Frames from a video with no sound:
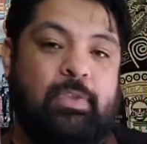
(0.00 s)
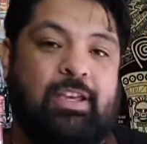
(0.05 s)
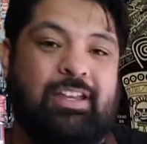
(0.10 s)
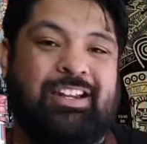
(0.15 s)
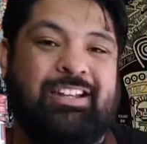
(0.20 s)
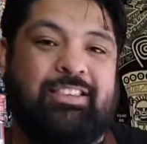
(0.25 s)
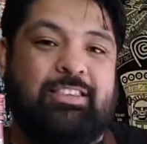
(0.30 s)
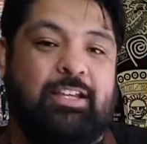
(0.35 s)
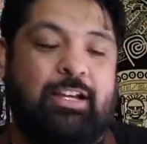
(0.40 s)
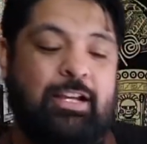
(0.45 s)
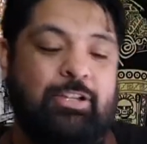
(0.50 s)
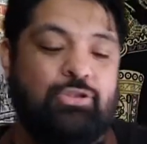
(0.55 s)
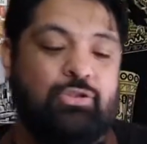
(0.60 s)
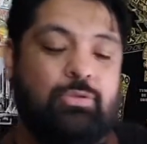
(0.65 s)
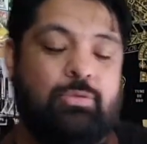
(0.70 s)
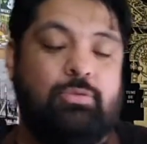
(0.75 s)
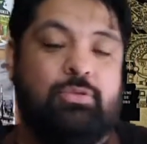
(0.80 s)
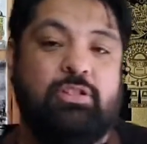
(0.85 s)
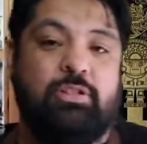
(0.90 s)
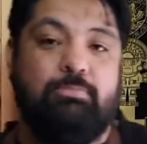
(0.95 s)
En este
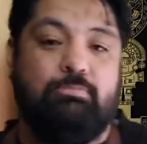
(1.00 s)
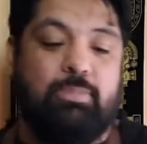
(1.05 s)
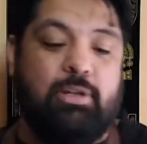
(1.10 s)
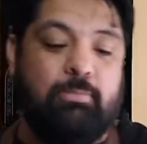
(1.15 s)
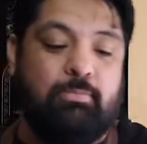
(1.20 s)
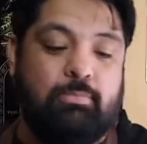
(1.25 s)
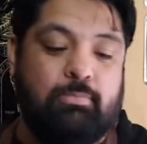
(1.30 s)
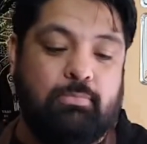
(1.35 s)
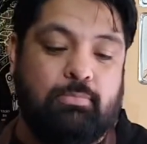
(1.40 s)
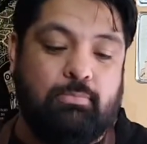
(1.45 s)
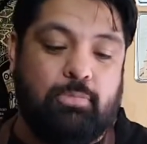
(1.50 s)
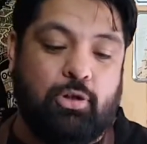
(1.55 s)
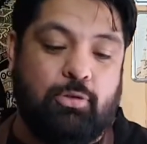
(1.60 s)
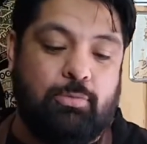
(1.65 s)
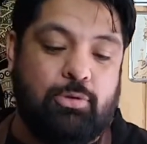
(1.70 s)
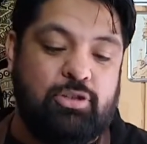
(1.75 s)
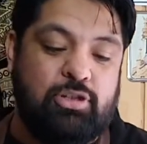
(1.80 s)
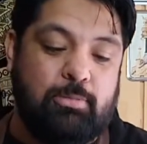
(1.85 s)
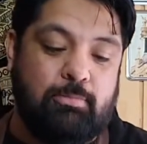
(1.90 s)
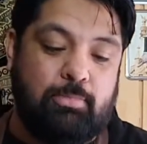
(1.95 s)
caso, Jim Beam,
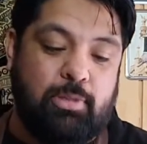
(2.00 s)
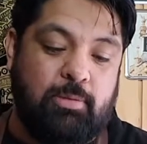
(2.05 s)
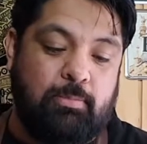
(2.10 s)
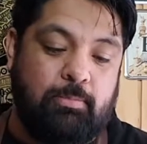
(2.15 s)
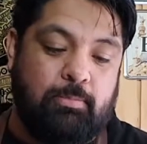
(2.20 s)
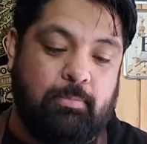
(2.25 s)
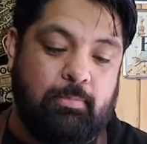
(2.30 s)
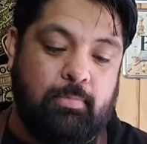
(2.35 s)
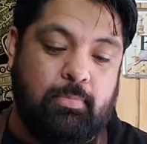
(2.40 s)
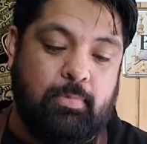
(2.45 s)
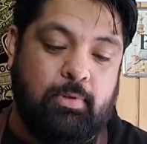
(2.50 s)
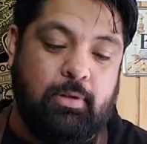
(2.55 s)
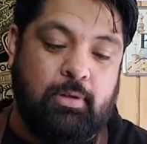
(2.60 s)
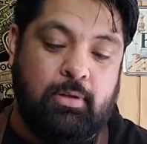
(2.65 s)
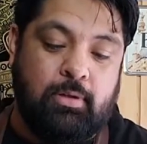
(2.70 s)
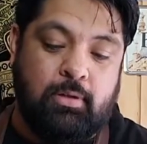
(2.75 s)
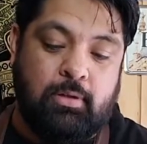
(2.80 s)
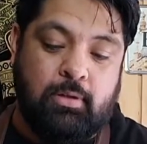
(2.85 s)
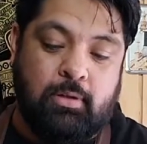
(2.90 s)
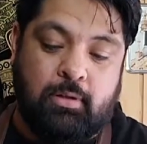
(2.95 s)
Borgo Jim Beam.
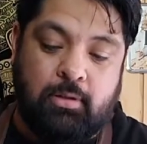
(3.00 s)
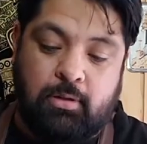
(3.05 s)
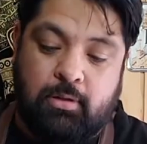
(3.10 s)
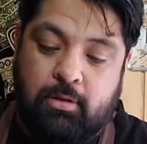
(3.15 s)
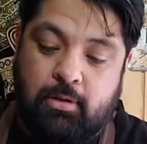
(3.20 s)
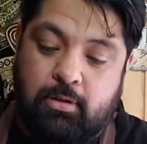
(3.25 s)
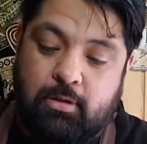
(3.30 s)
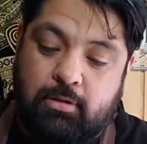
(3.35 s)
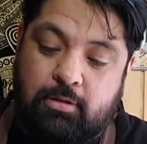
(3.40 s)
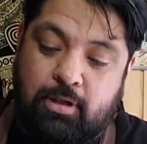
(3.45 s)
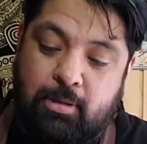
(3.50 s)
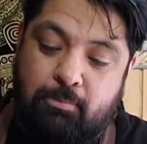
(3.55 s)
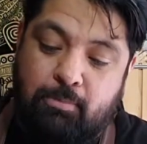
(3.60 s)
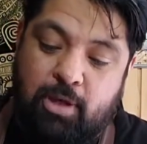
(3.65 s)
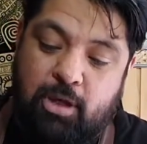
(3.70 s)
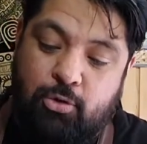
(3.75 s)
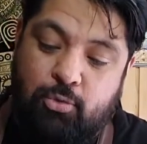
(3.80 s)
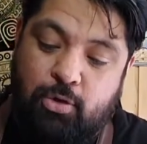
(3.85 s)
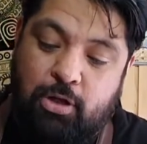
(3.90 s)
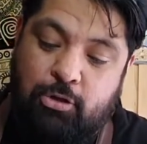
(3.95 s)

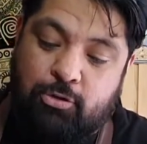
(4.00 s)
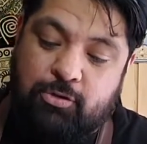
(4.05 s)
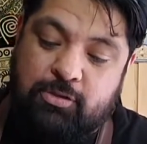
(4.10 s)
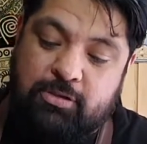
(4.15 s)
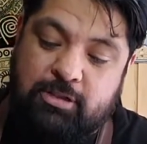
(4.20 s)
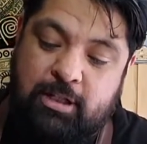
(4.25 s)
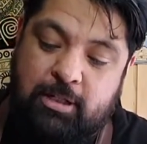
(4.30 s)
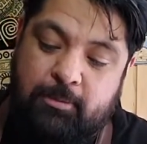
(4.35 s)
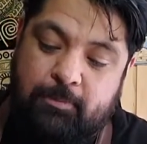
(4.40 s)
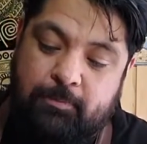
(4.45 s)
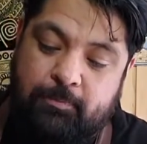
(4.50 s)
También una onza.